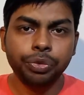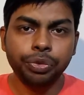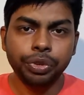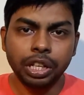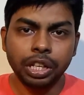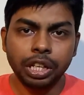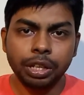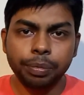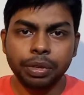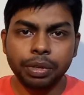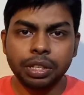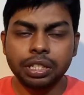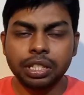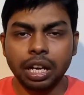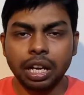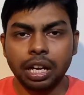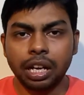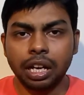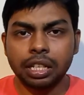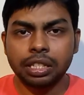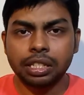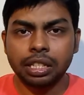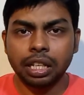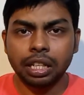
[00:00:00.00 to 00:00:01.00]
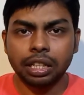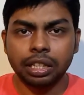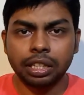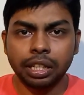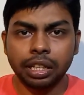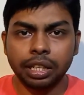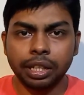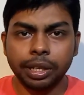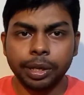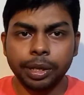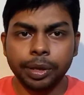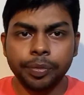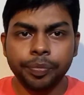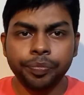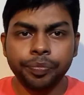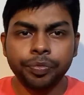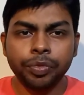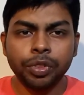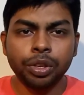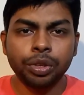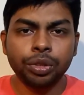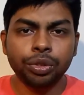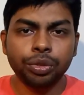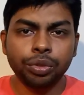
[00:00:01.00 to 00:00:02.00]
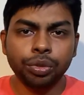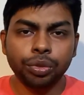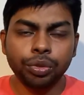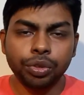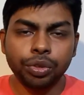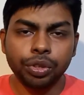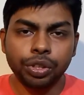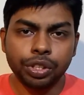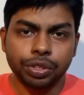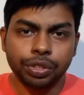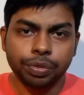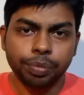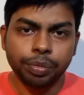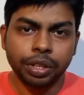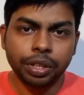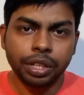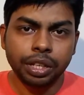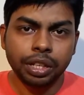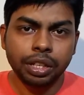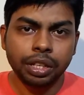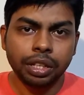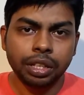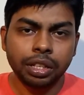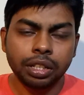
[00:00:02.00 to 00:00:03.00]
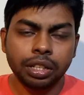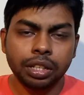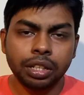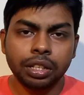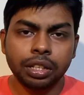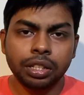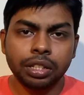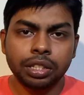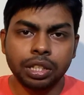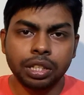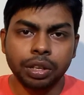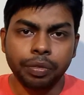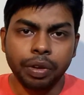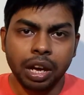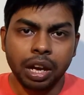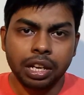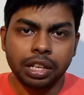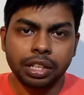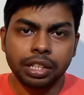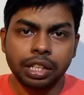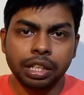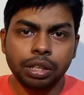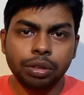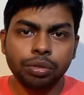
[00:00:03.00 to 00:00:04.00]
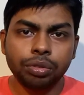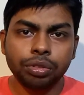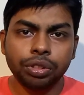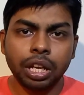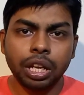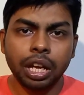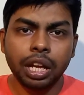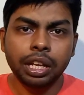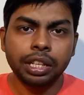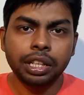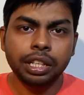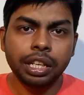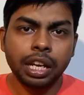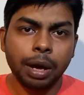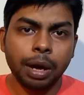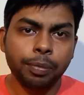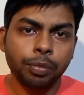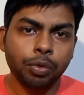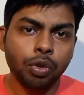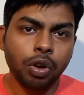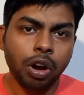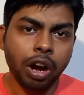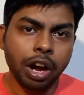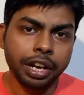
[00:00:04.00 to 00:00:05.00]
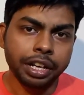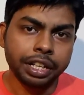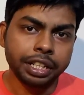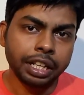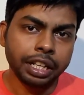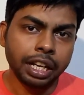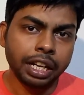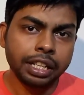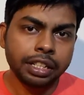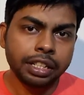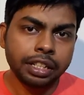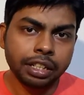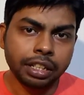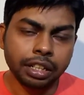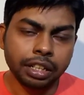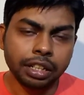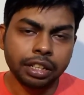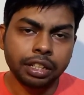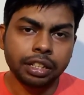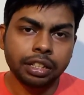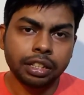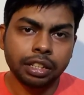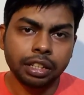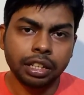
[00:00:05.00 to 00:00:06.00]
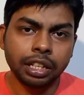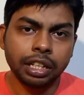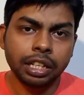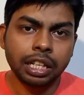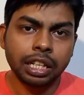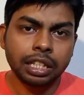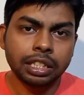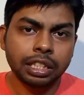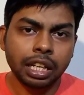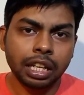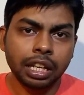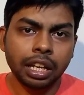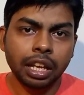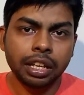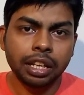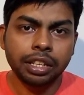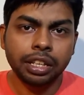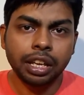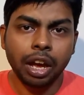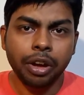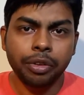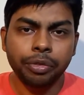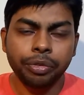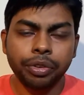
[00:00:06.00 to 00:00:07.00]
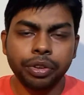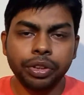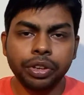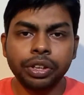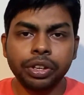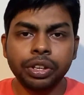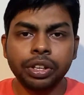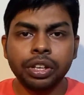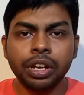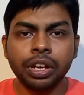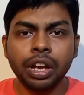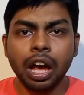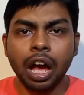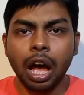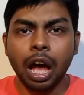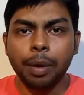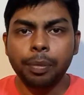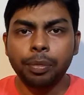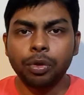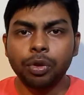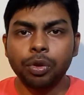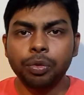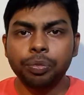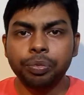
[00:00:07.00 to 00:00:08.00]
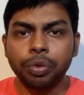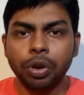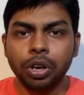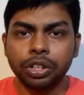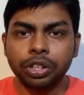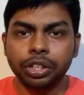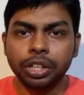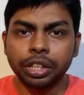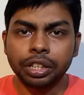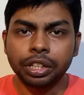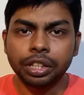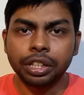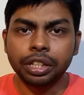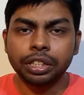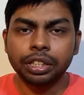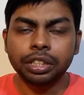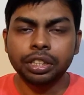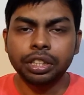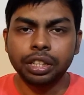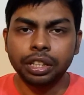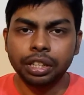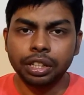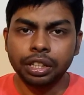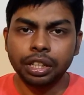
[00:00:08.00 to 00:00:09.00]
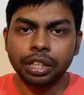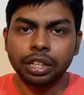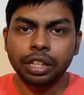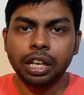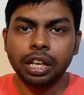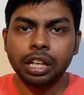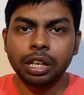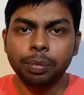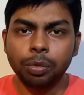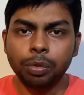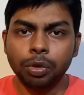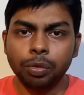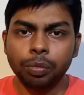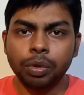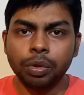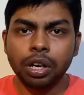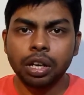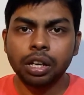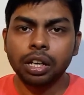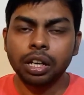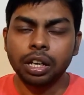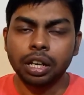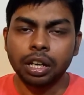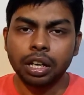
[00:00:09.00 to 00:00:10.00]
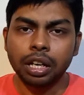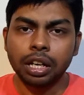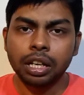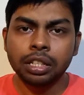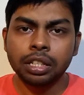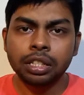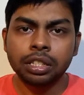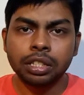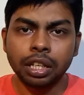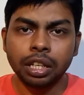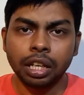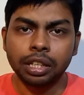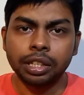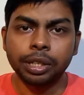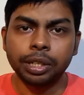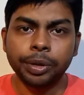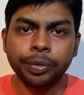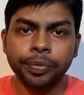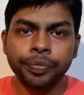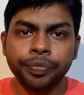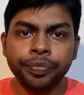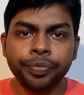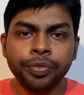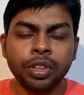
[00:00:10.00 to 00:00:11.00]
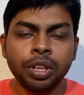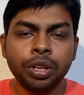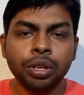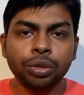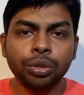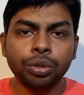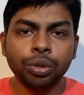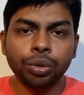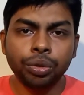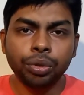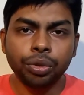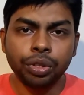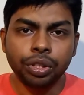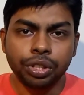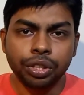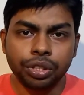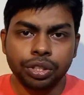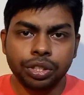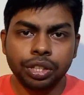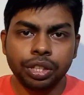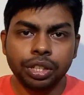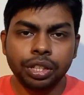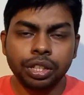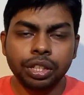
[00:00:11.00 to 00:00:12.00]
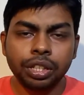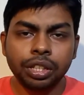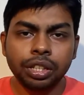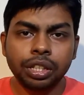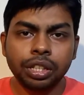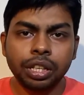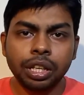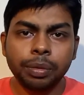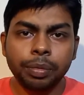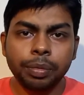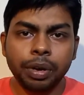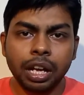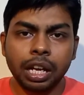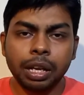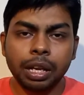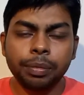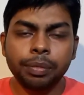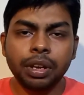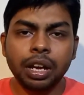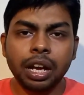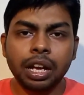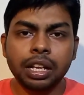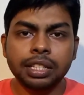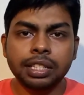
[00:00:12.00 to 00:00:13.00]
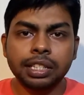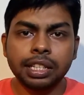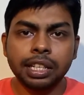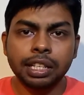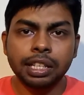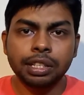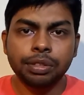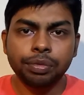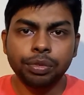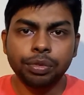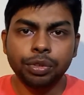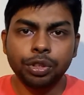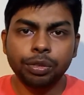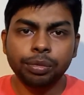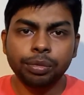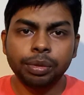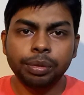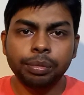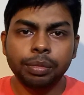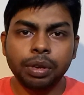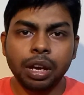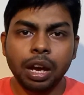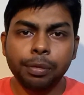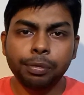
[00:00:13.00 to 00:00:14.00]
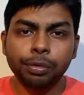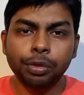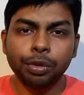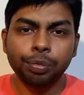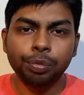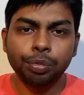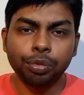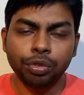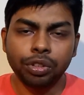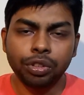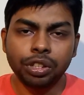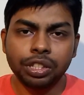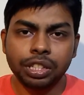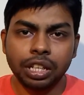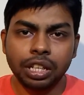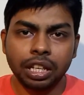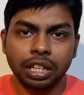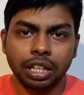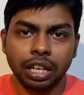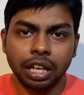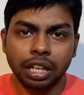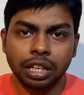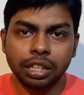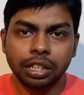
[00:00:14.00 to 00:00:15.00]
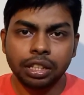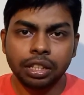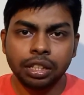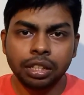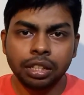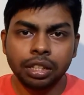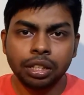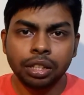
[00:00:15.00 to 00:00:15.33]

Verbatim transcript: फील्ड में जाना चाहते हैं तो इसमें सवाल ये उठता है कि आपको आईटीआई कर लेना चाहिए या फिर आपको पॉलिटेक्निक थ्री ईयर का डिप्लोमा करना चाहिए तो इसी के बारे में आज के इस वीडियो में मैं आपको पूरी जानकारी